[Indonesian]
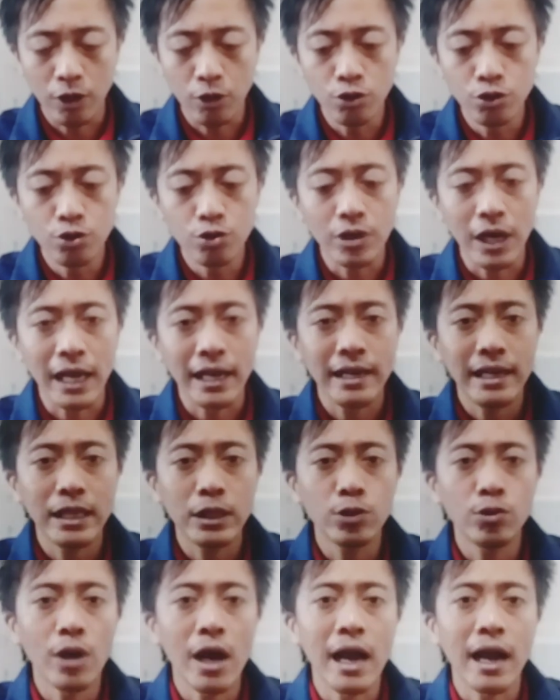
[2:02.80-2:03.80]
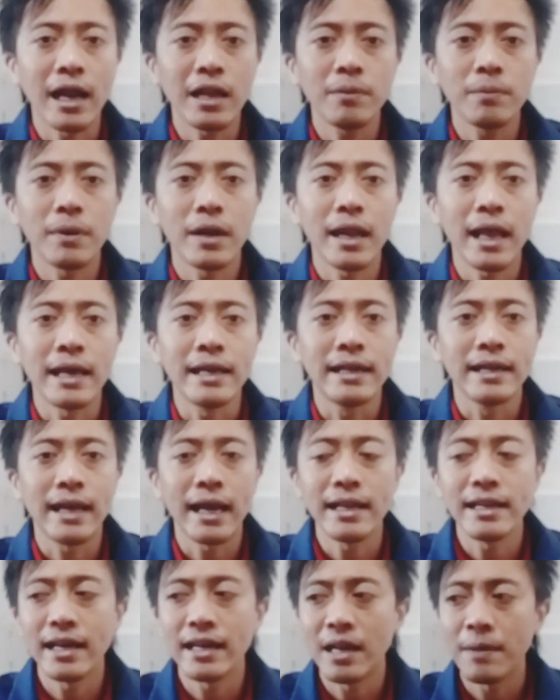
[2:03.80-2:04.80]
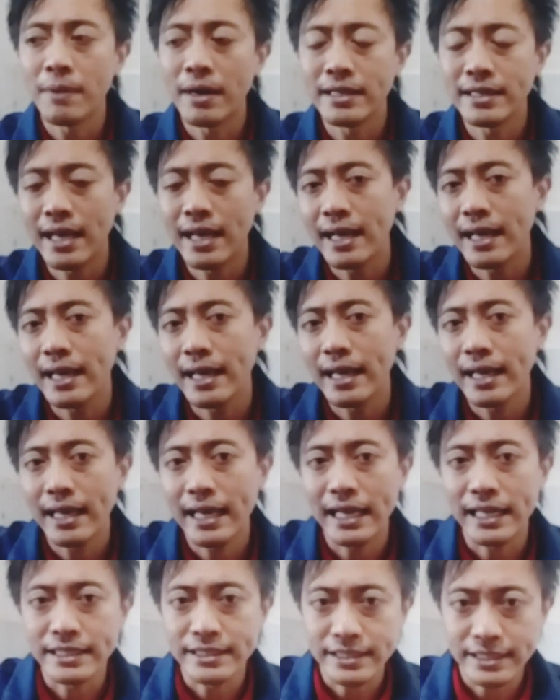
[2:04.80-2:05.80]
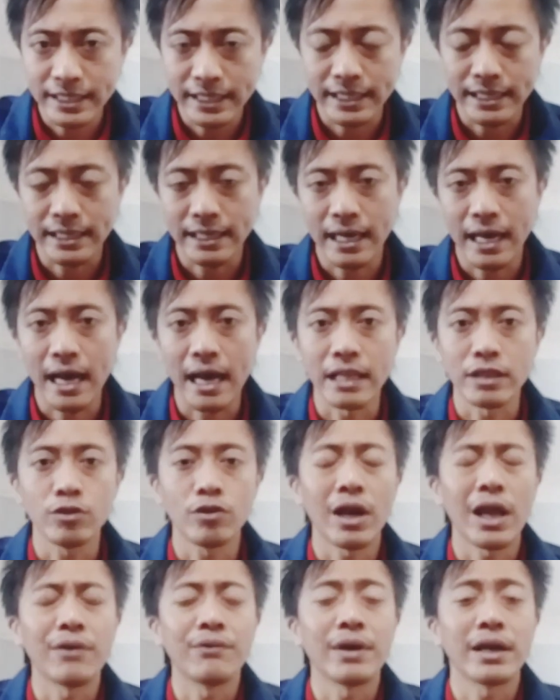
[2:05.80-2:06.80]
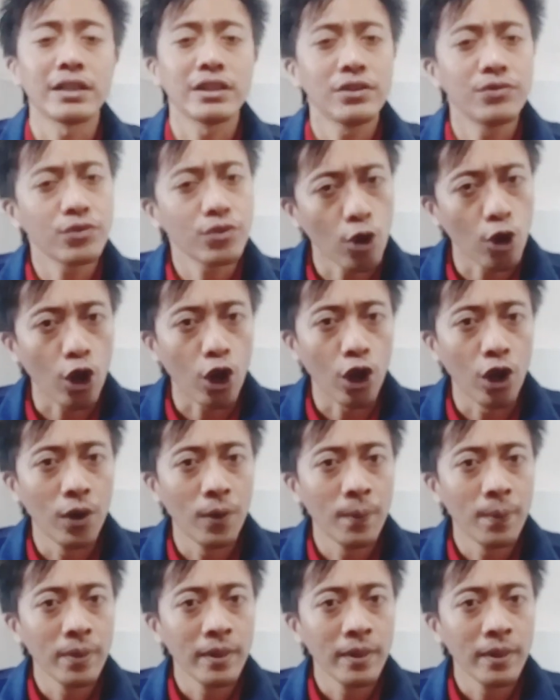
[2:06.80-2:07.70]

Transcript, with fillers: kunjungan itu akan melahirkan yang namanya EC atau effective call